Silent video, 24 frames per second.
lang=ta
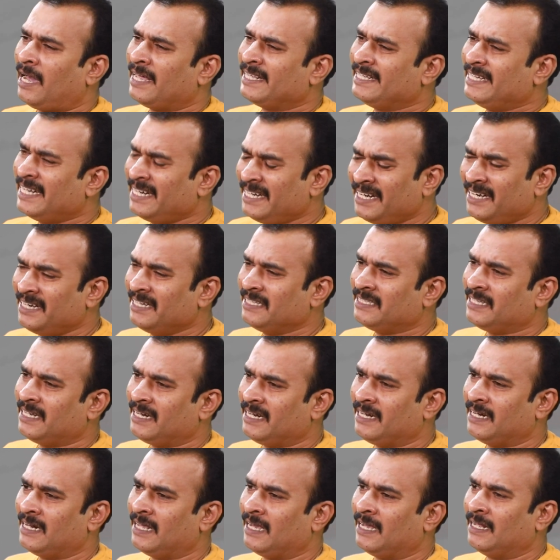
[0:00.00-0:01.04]
அது என்னன்னு
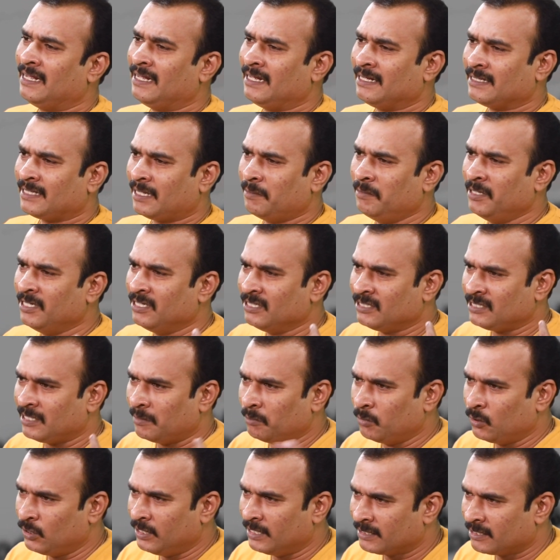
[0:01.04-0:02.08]
தெரியல தமிழுக்கு
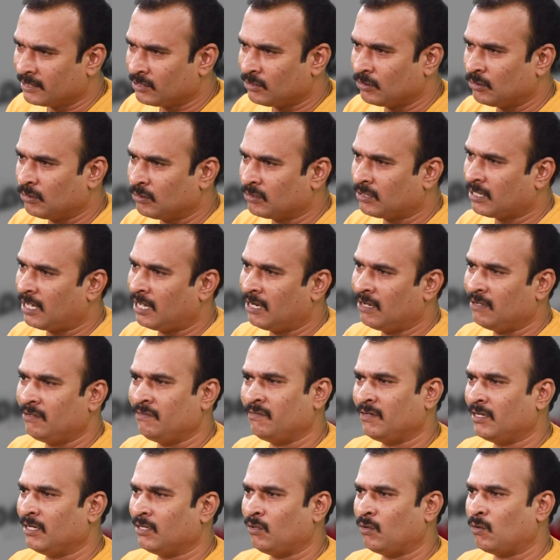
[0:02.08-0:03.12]
செம்மொழி அந்தஸ்து கொடுத்தாலும்
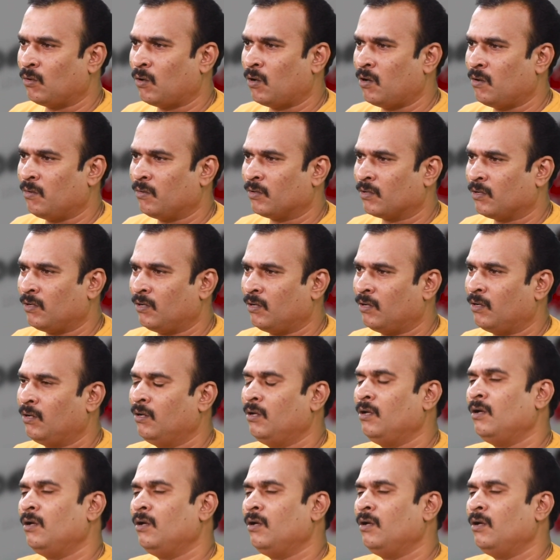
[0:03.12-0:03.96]
இவங்களுக்கு கோபம் வரும்